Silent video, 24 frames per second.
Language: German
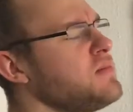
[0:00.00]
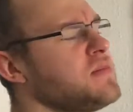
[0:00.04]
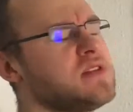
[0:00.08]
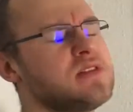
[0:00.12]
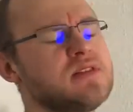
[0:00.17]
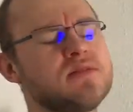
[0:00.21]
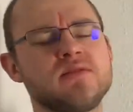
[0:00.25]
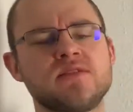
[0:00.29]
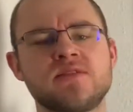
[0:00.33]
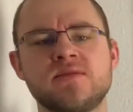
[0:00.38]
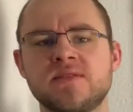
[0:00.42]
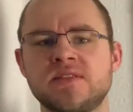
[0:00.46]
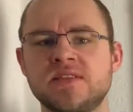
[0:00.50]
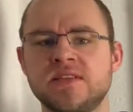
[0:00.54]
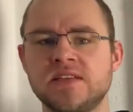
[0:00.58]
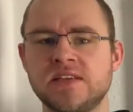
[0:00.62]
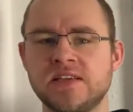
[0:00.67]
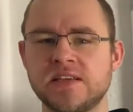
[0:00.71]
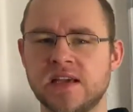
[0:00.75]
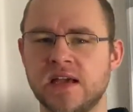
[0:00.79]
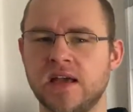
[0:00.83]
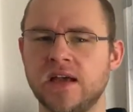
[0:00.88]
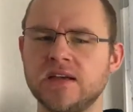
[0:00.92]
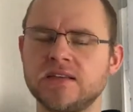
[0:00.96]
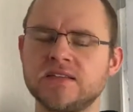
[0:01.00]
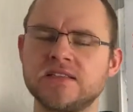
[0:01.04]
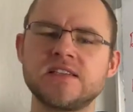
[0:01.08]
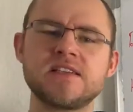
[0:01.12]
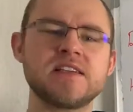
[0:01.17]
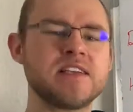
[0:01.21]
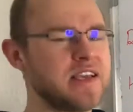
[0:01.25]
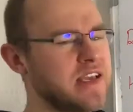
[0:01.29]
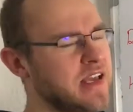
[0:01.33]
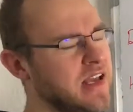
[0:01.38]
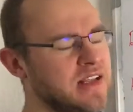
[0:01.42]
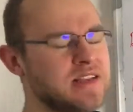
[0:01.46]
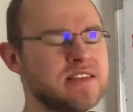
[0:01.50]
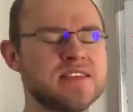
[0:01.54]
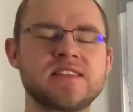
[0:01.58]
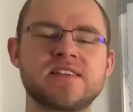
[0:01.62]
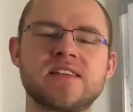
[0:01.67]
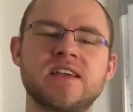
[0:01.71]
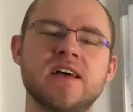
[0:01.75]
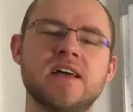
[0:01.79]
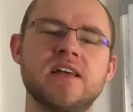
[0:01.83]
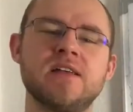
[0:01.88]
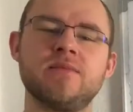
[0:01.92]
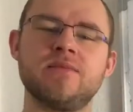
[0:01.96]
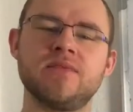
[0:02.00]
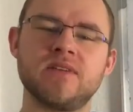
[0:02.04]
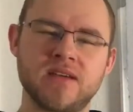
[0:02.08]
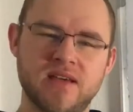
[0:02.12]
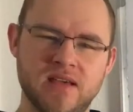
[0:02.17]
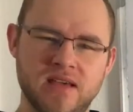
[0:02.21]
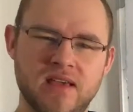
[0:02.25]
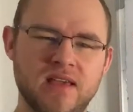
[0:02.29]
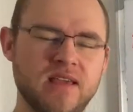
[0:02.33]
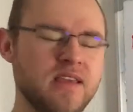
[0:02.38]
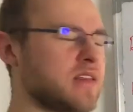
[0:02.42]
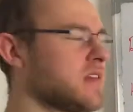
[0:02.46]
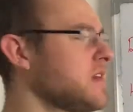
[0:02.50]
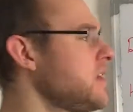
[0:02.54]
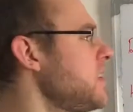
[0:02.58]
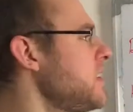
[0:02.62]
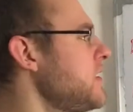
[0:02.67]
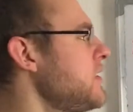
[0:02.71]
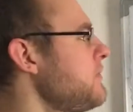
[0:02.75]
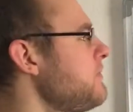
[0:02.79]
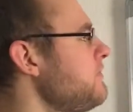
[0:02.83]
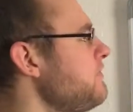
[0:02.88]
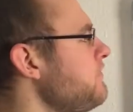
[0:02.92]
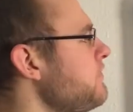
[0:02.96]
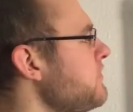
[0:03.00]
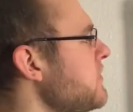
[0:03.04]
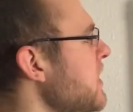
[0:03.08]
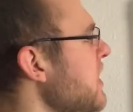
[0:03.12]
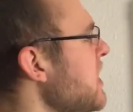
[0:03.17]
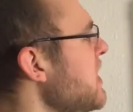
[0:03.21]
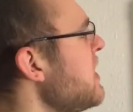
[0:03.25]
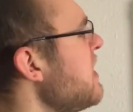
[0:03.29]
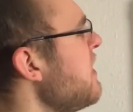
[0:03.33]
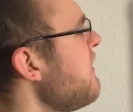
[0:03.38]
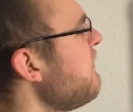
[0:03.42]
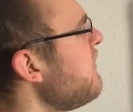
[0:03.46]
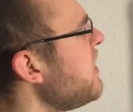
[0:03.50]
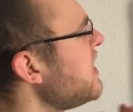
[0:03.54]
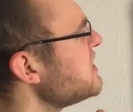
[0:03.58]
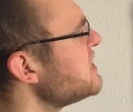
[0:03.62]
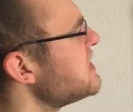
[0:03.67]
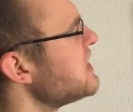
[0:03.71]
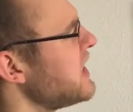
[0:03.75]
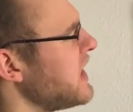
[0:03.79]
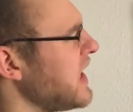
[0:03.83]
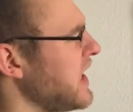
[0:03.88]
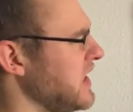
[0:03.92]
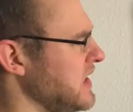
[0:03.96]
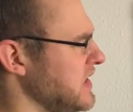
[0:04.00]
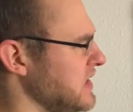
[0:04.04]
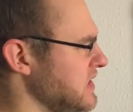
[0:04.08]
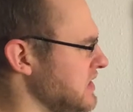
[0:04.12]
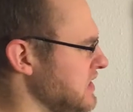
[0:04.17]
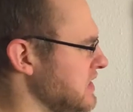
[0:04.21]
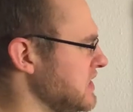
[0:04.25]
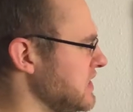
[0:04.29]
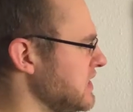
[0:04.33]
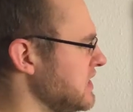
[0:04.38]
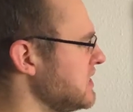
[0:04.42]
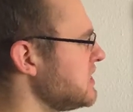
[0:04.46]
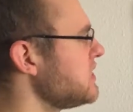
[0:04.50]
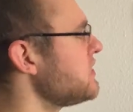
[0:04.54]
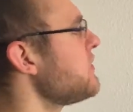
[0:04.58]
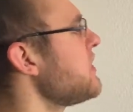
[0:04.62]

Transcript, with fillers: bzw. die Rate ganz geil berechnen. Was Renten sind,